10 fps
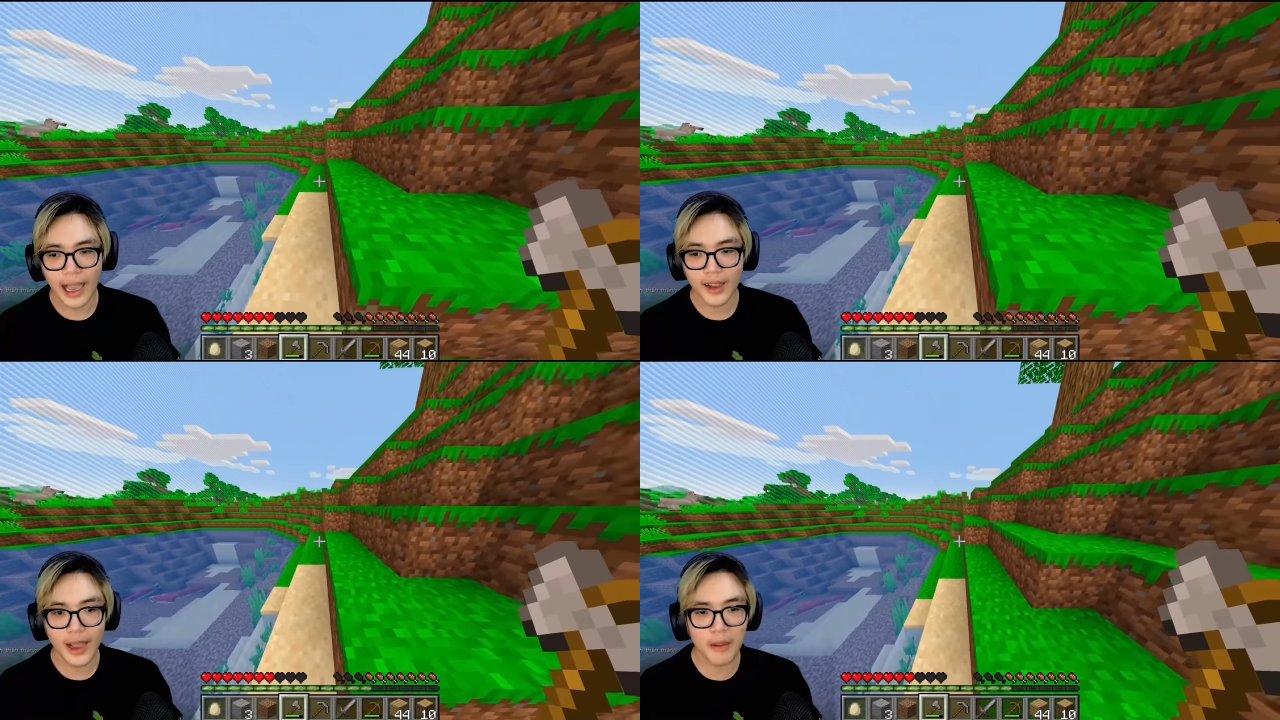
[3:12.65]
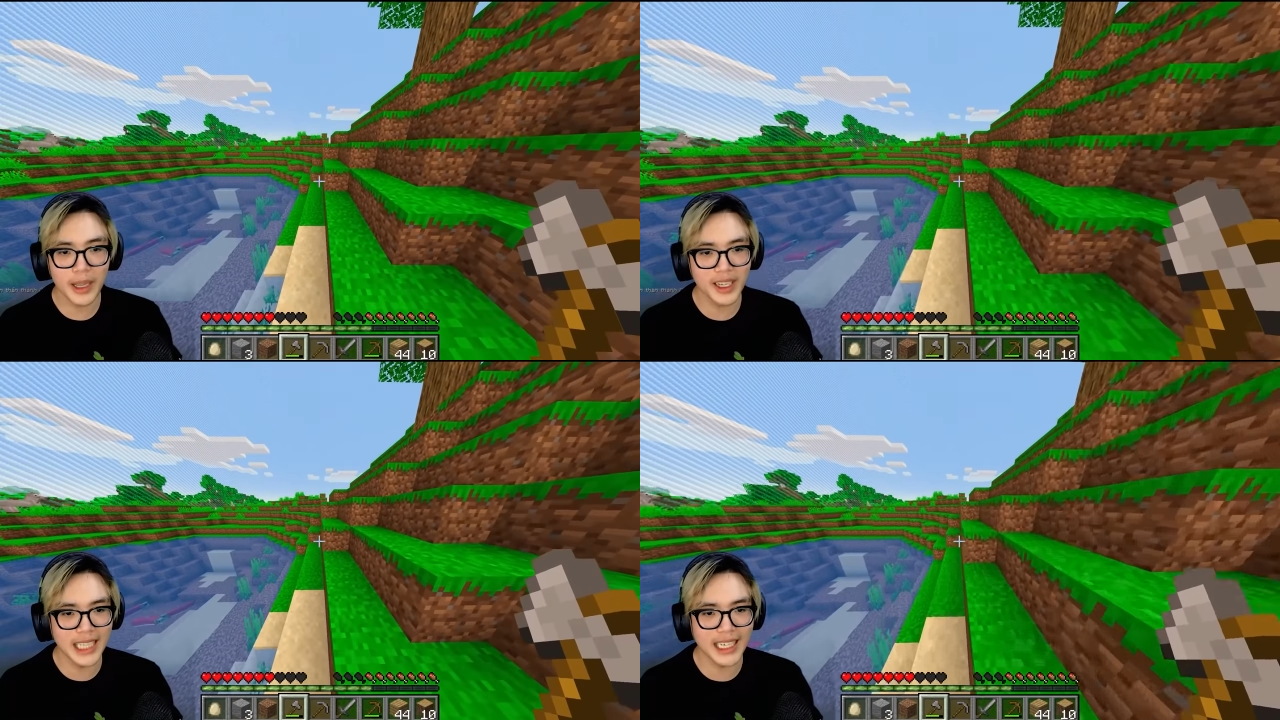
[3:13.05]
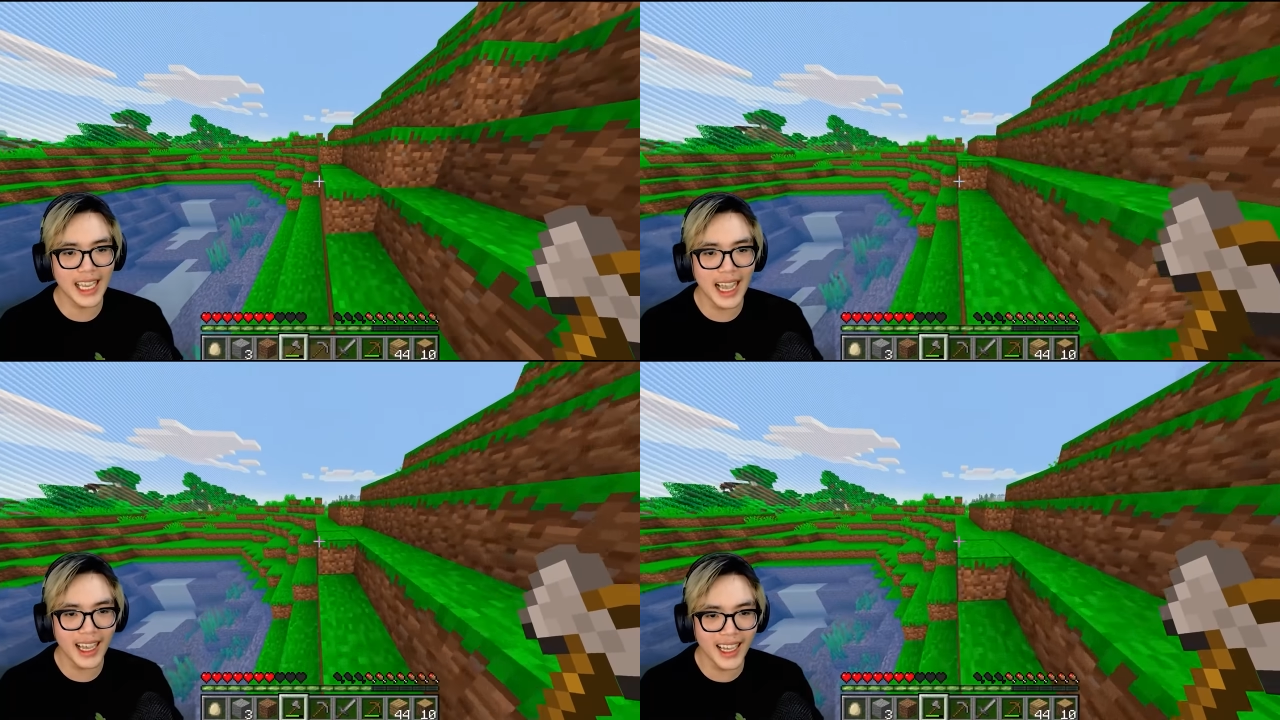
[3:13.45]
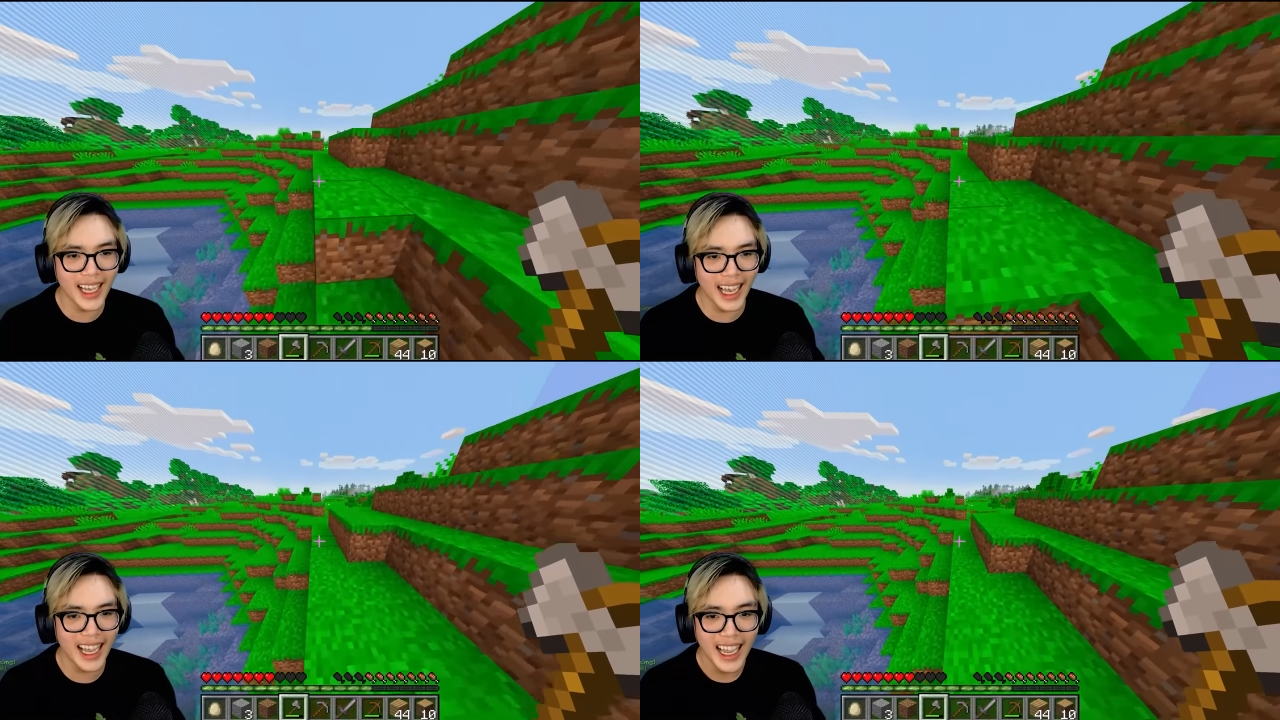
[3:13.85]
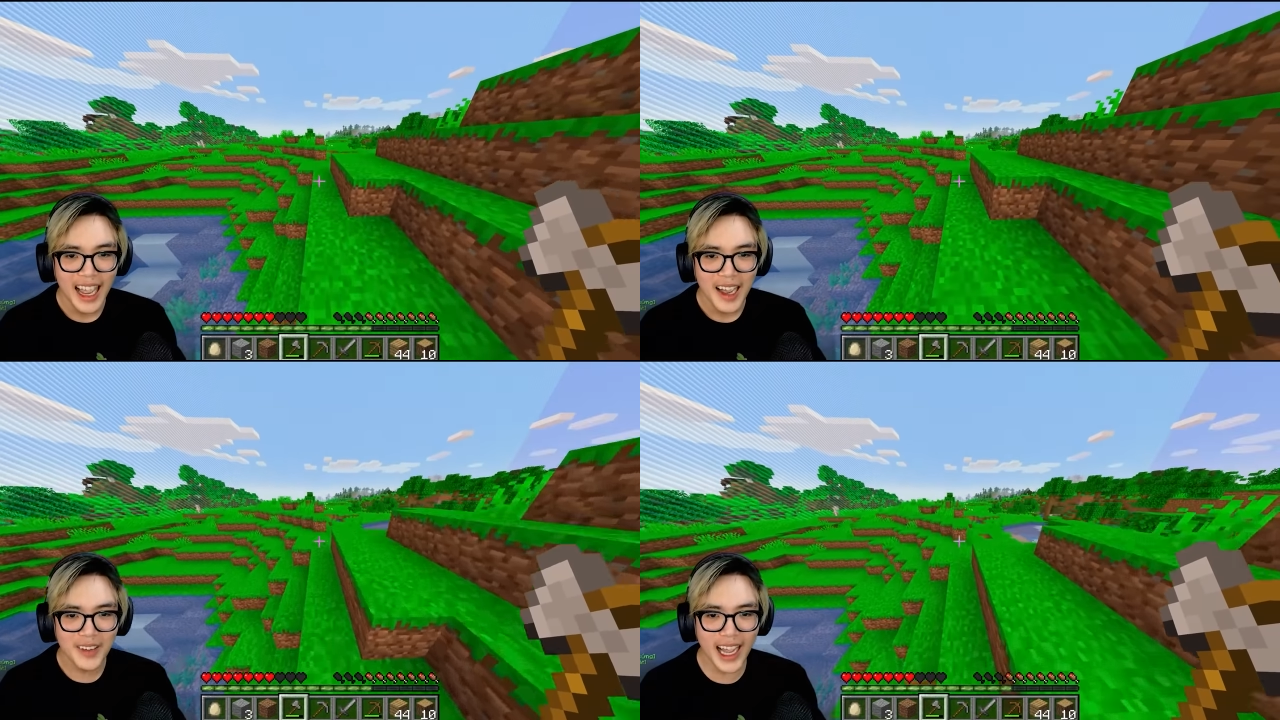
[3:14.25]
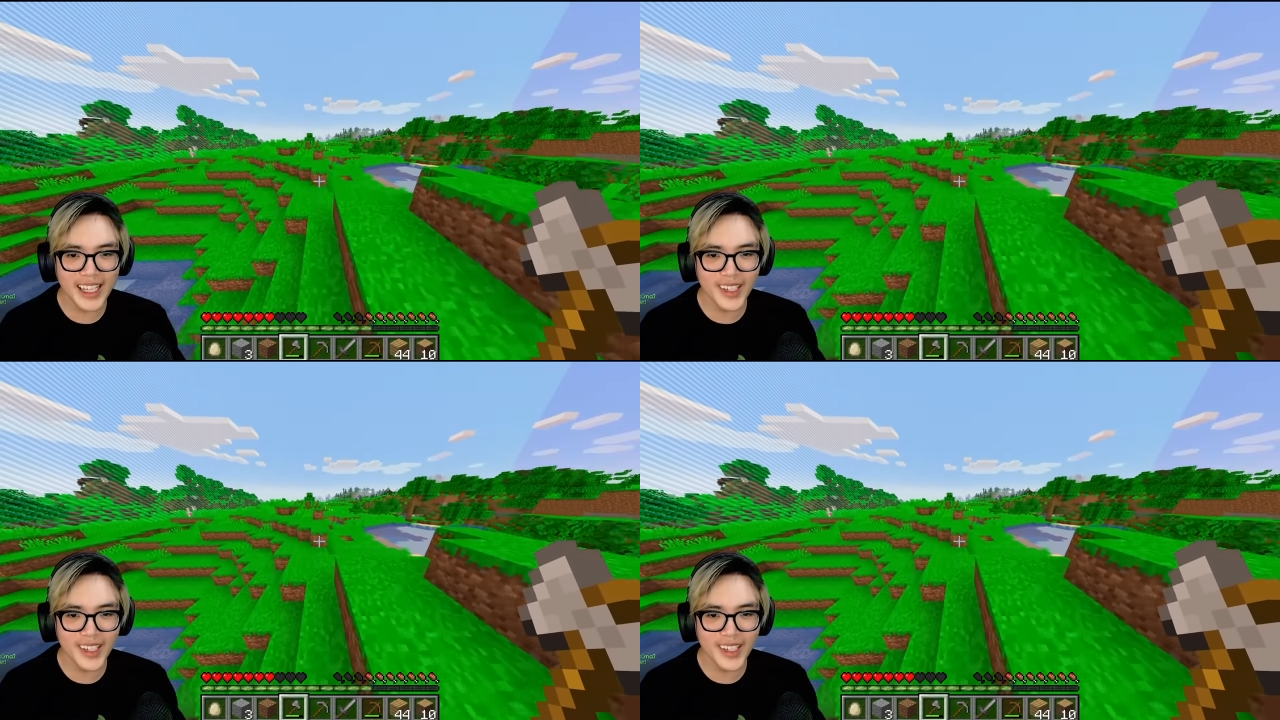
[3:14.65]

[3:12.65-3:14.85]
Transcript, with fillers: hả không bị người sát giết á vậy